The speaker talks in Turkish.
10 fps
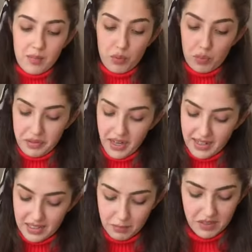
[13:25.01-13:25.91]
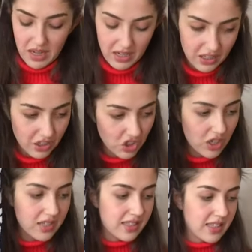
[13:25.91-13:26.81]
Popülerdik biz arkadaşlar
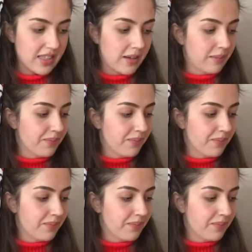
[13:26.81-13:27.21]
lisede.